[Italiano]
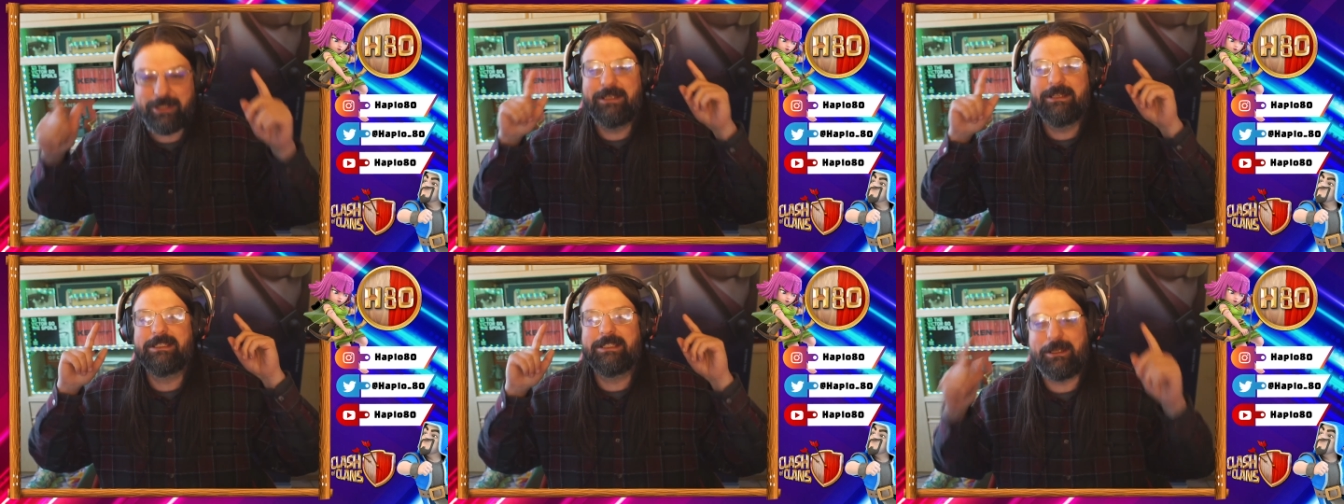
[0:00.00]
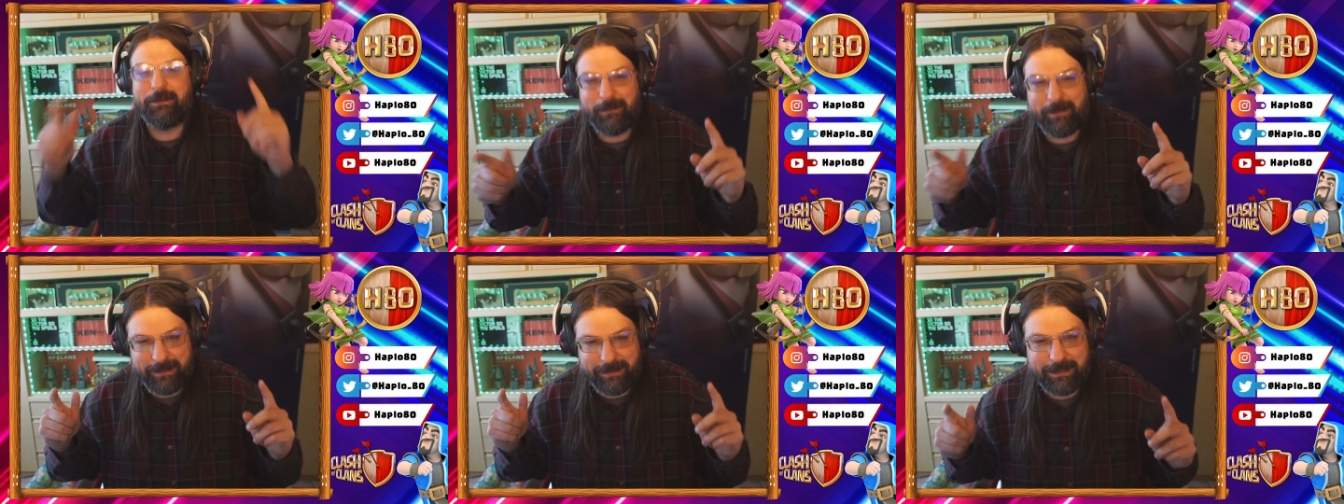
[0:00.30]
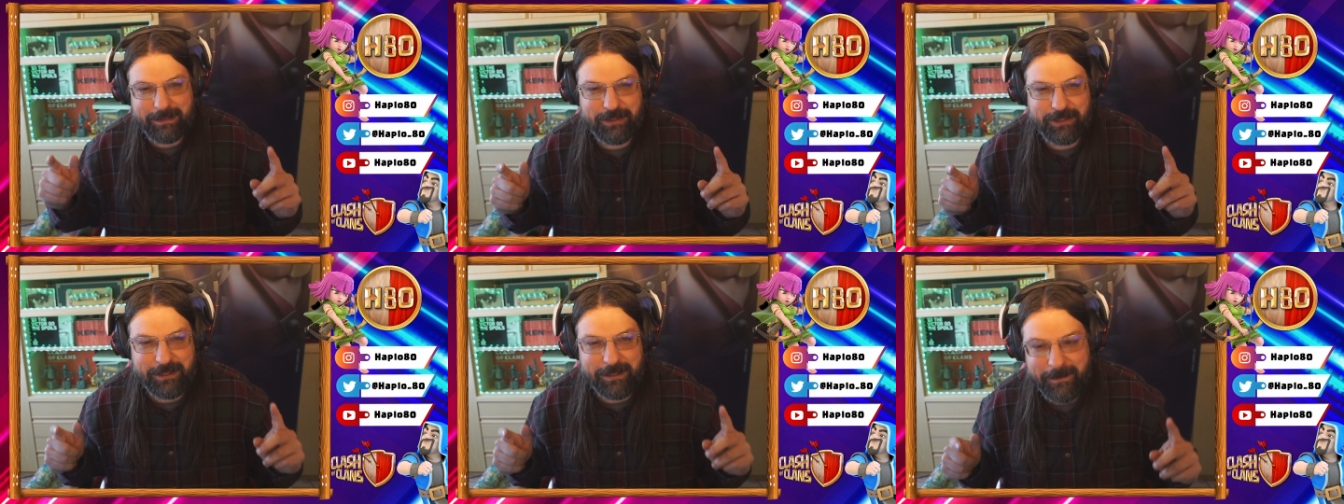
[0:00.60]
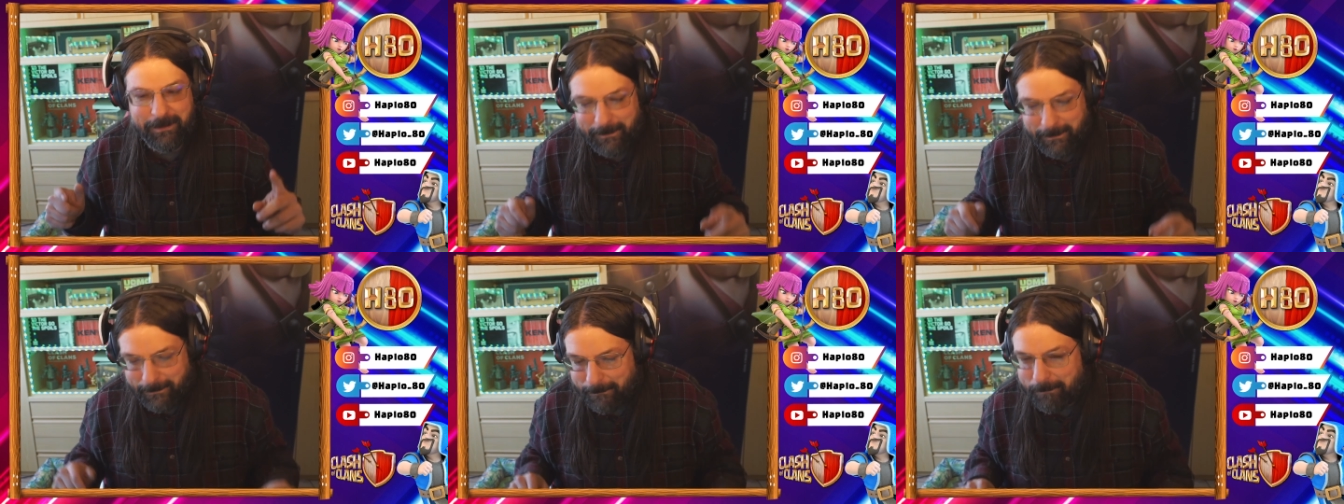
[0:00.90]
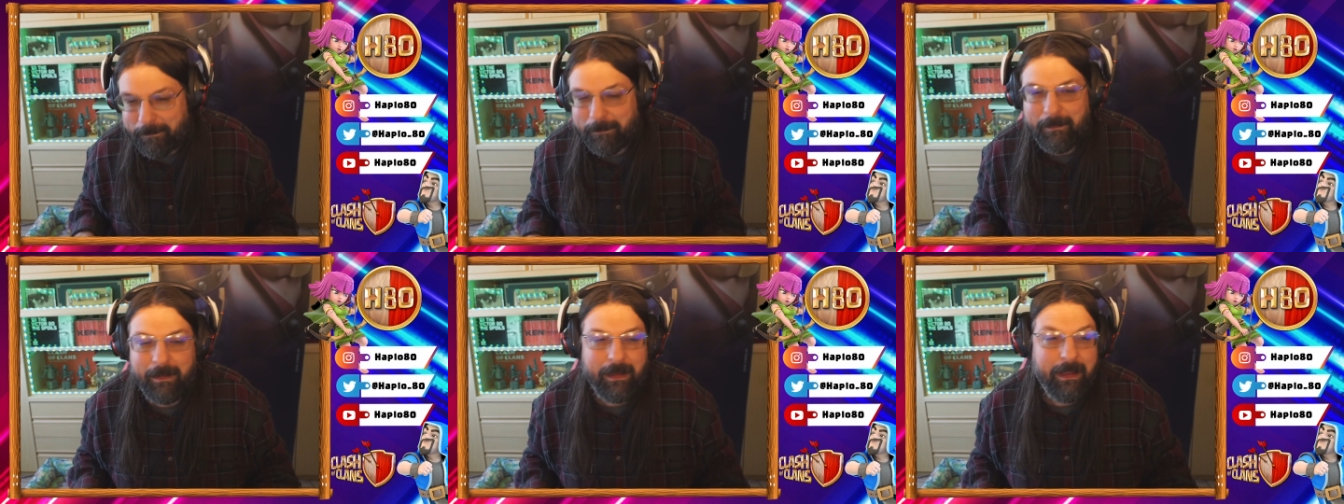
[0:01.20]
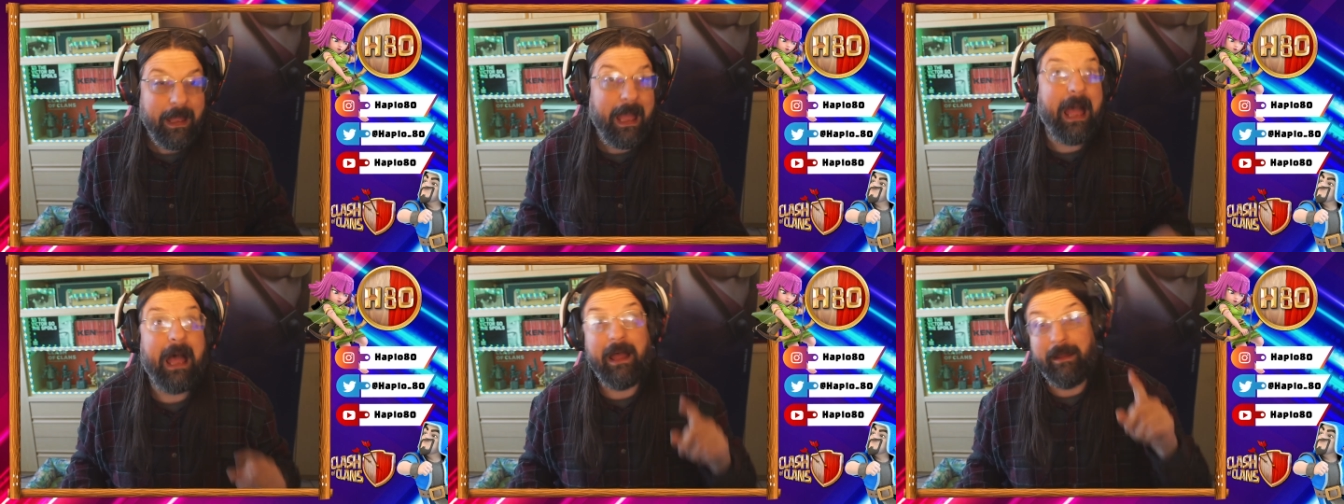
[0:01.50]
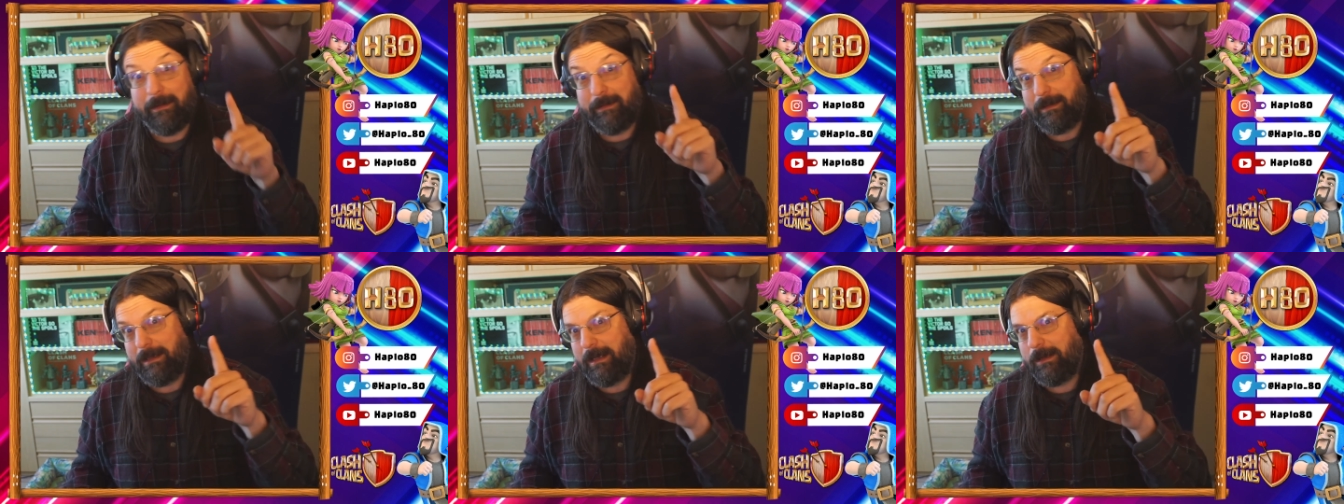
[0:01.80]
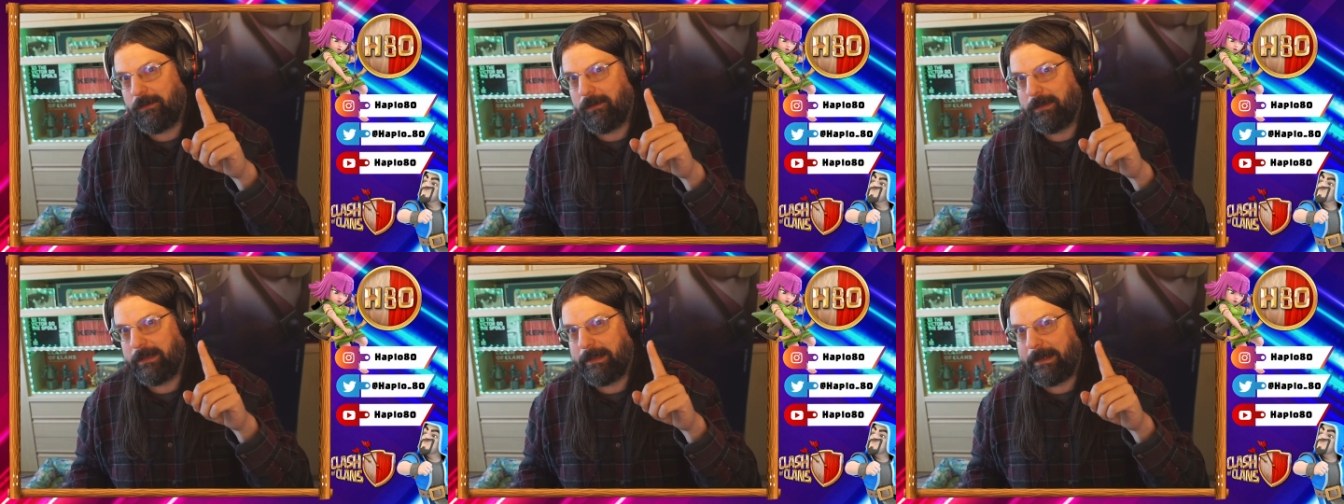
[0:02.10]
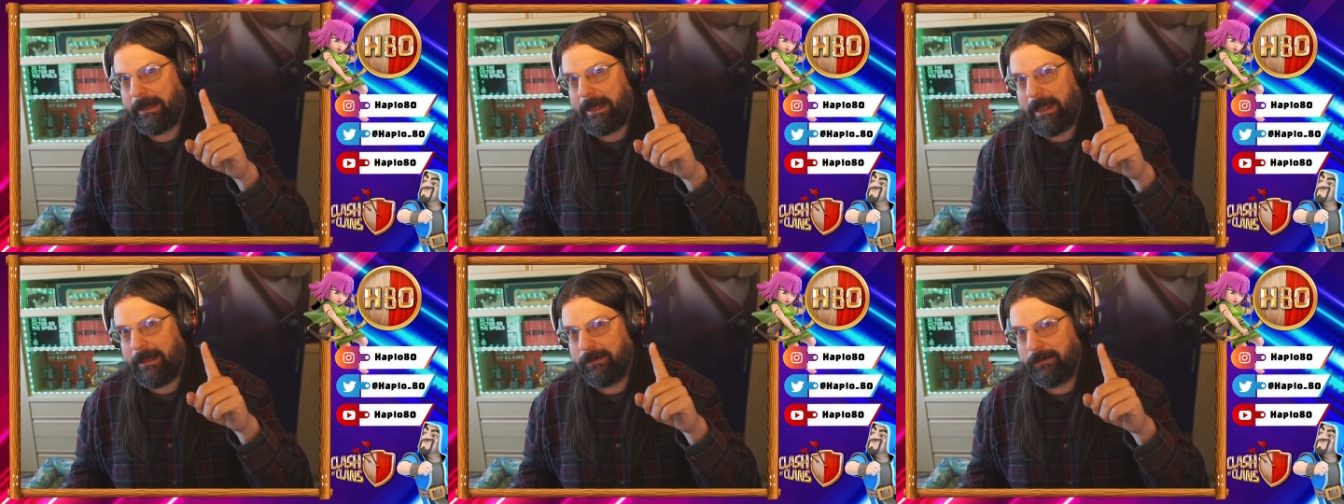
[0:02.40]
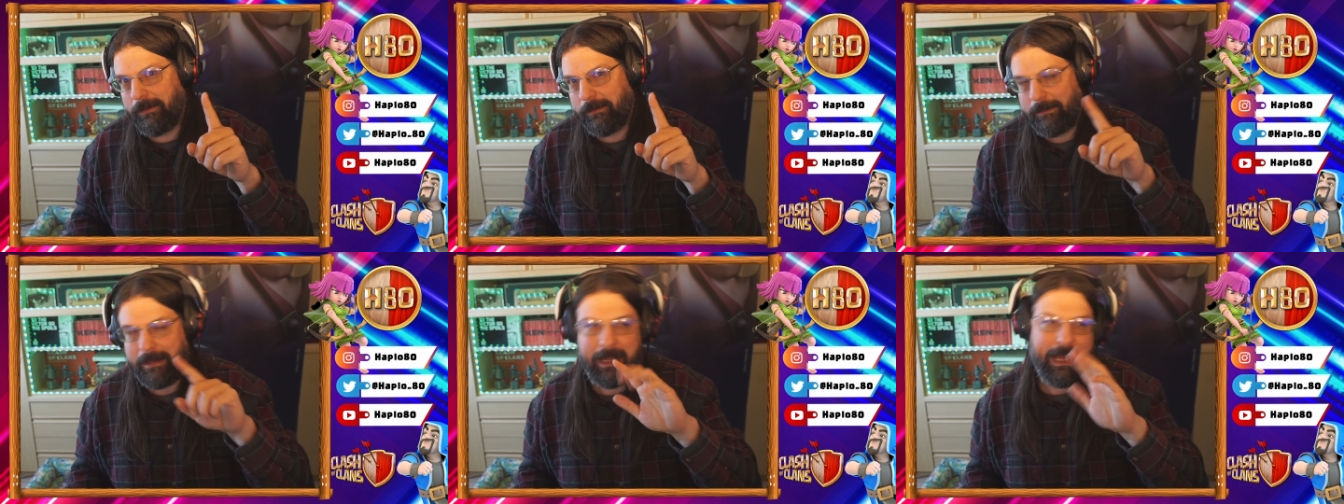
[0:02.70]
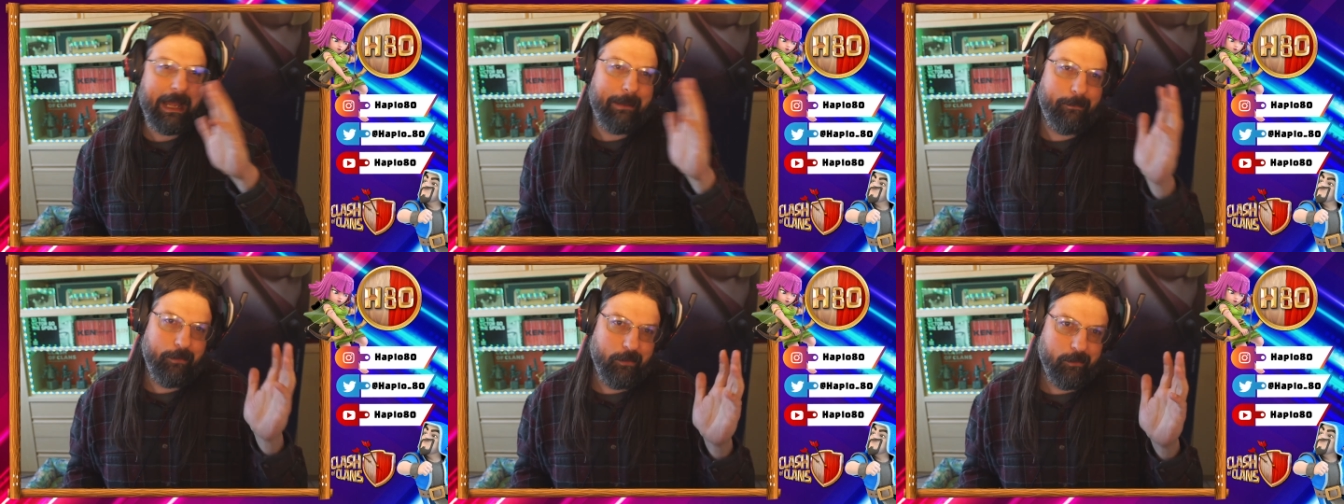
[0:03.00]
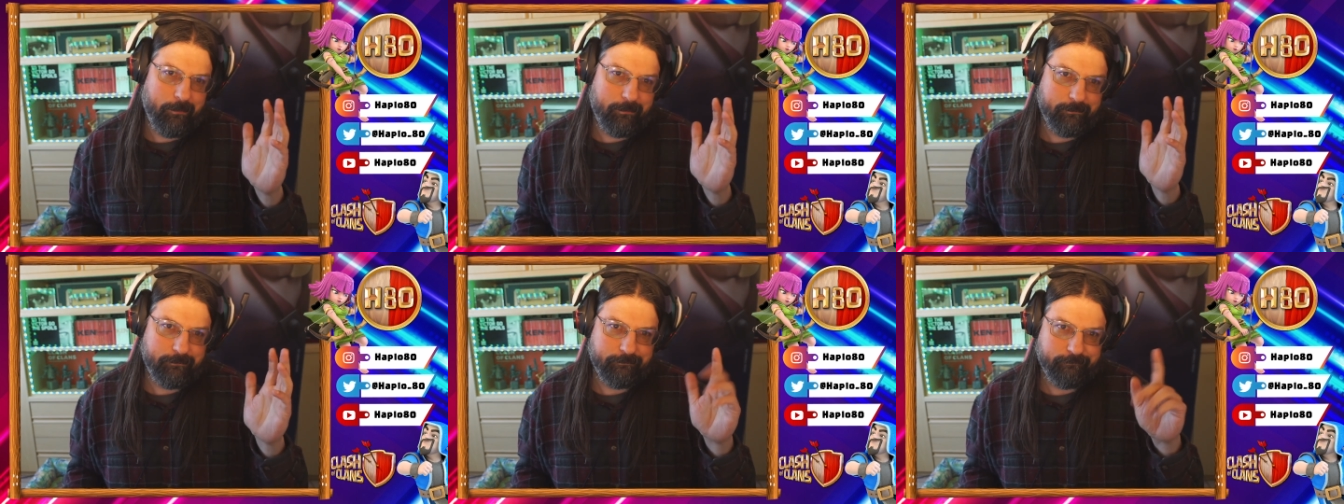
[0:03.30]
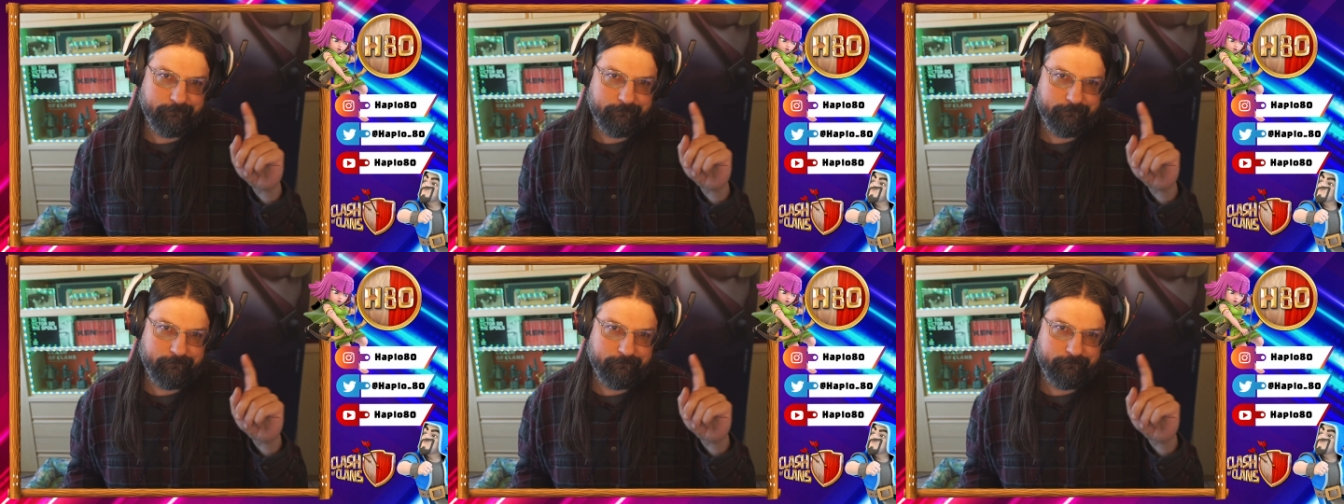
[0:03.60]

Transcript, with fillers: seguiteci. Ah, il code creator, aplo.